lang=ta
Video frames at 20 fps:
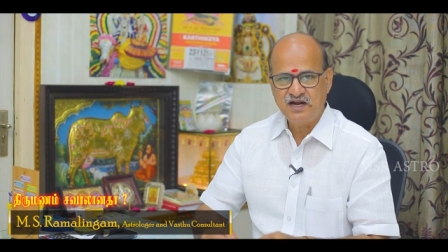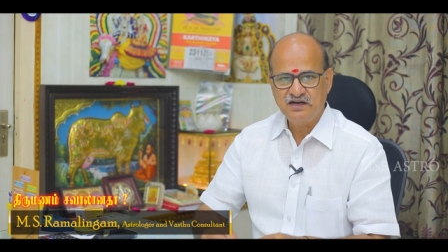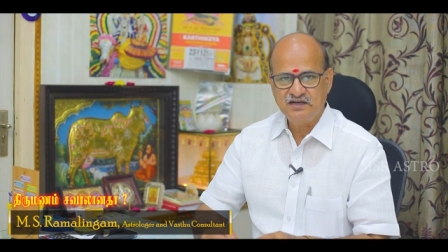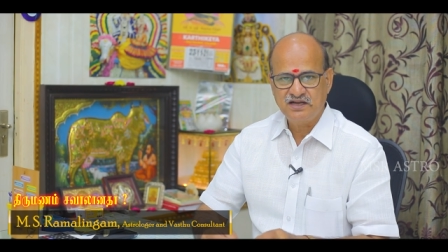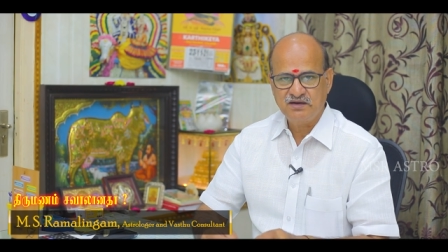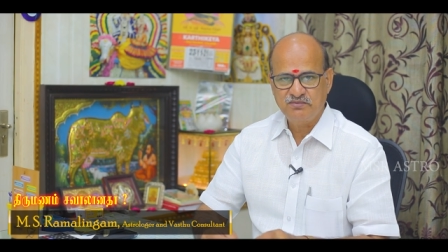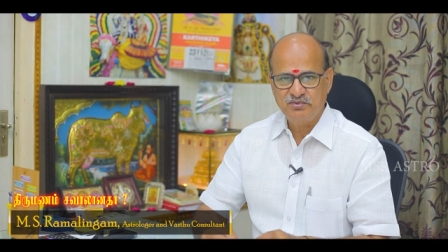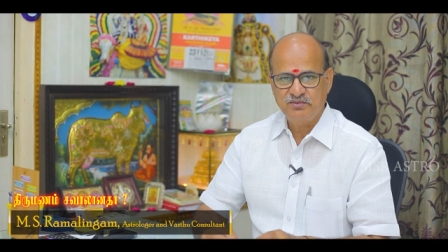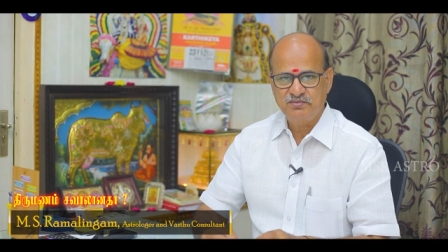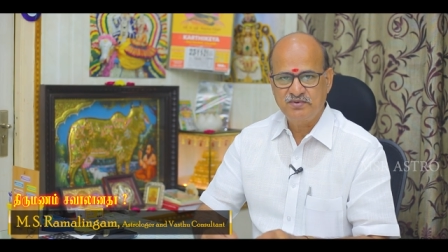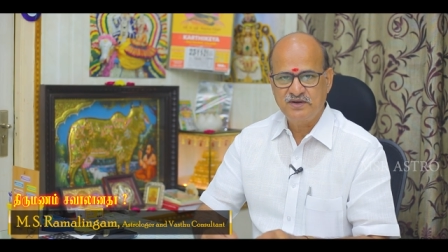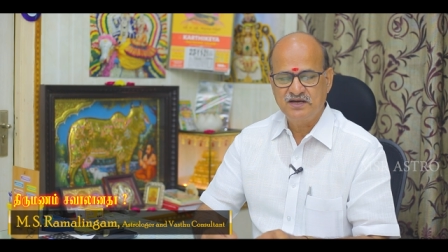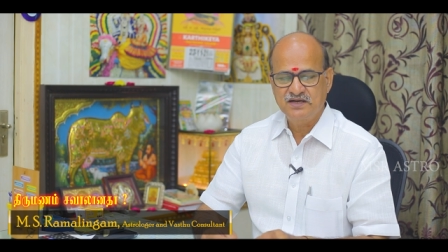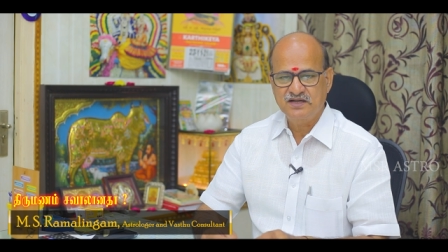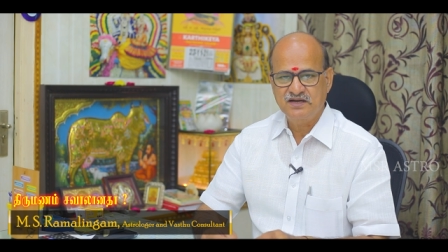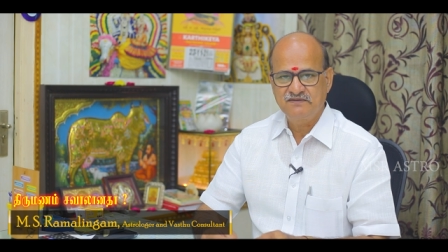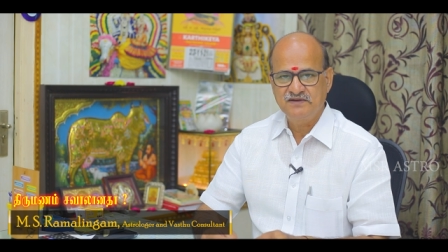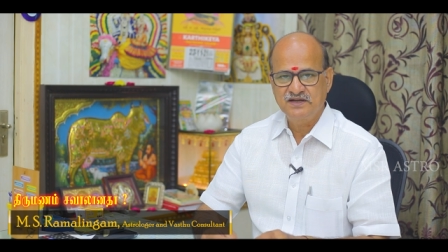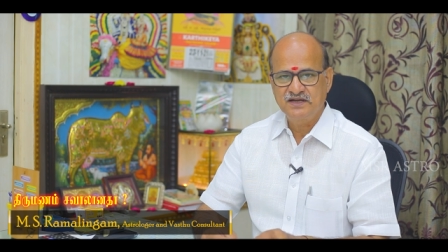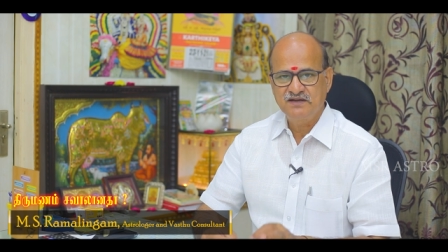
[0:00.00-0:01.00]
டாக்டரை போய்
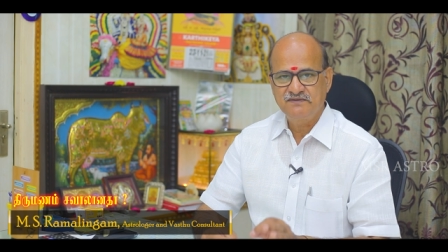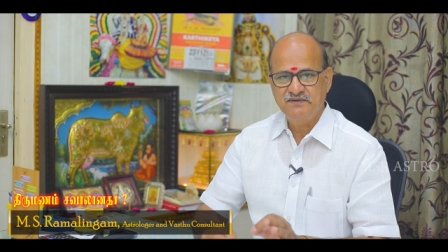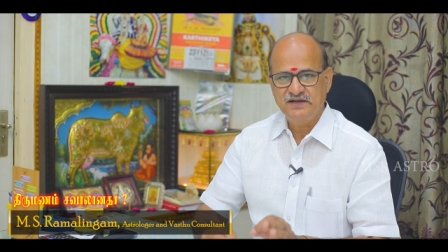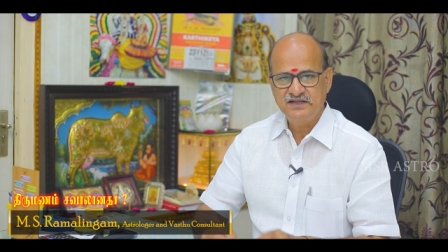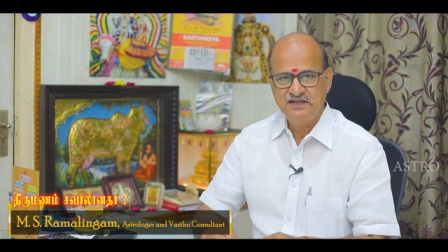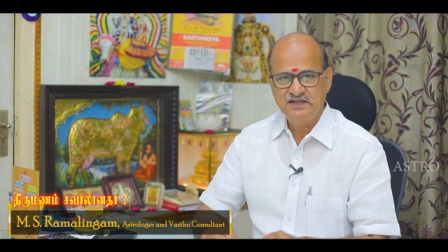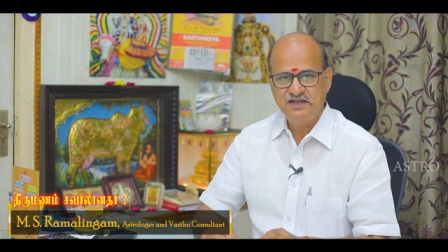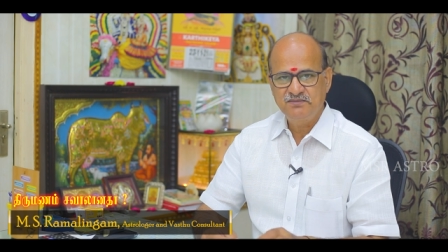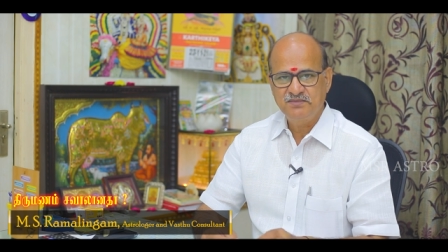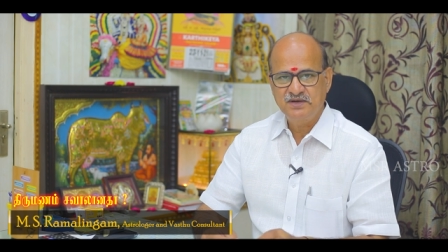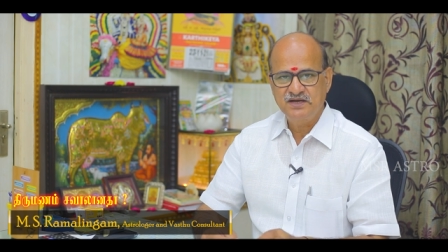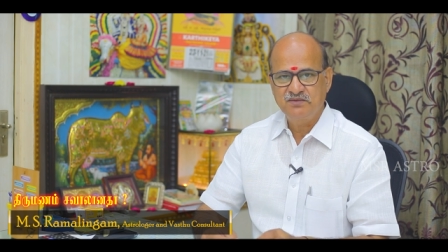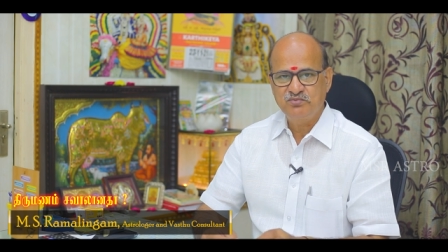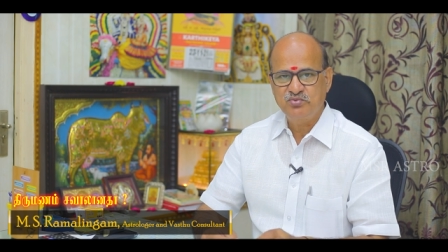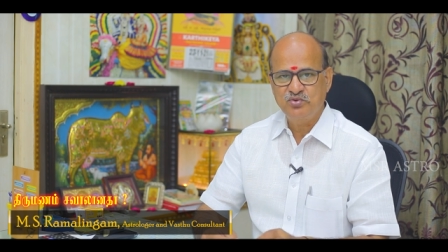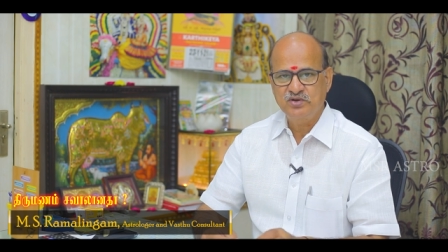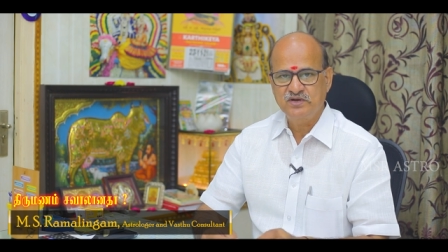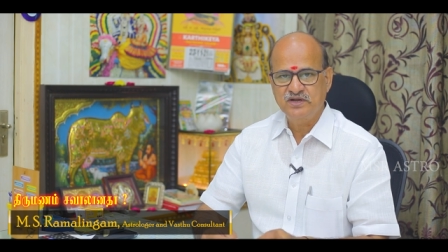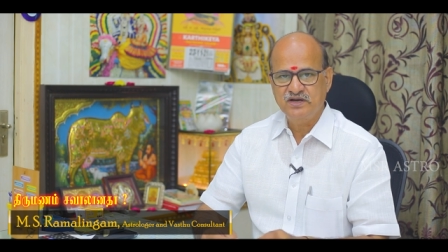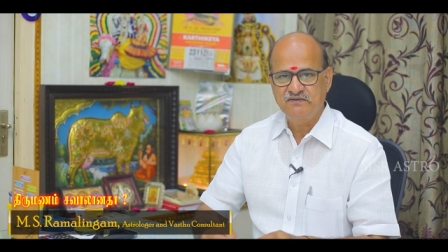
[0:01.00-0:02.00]
பார்க்குறவங்க வைத்தியம் பண்ண
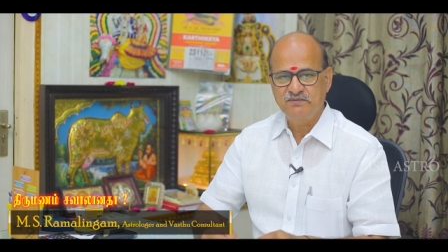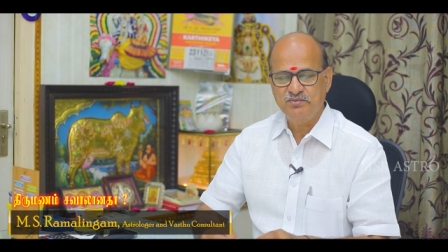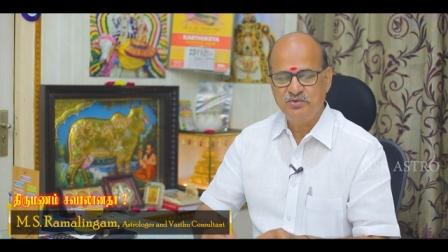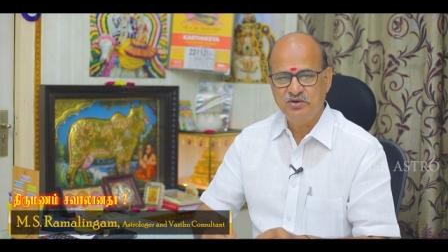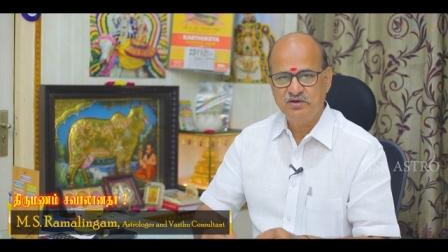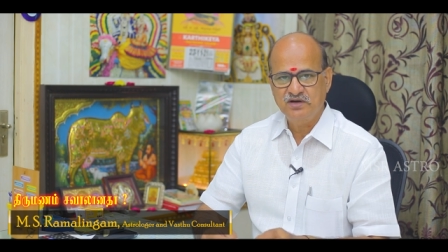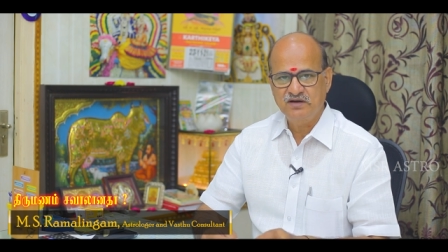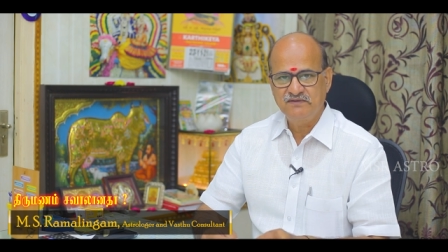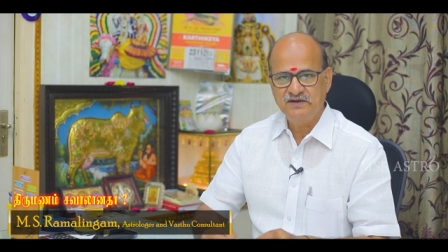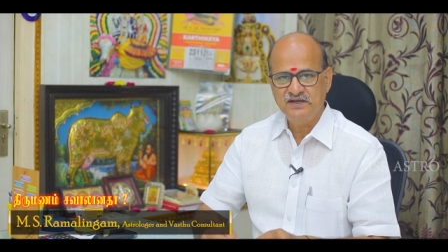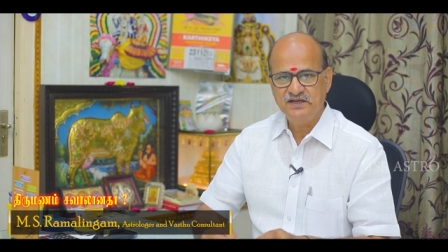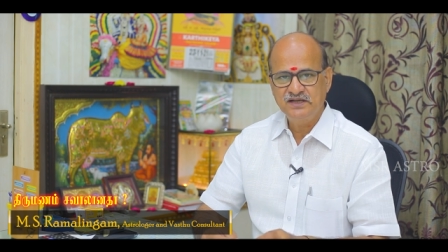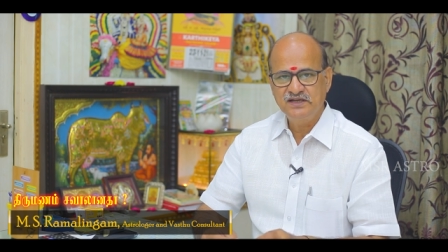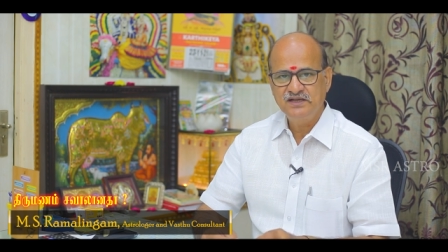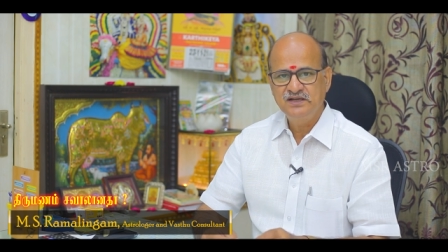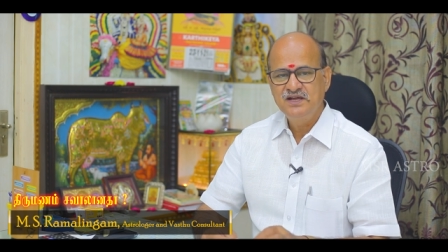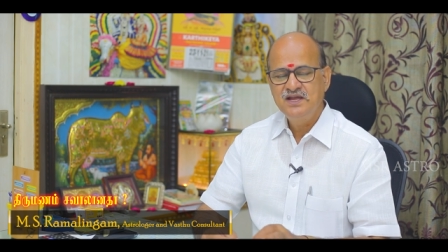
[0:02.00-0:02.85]
போக்குற போகிறவங்க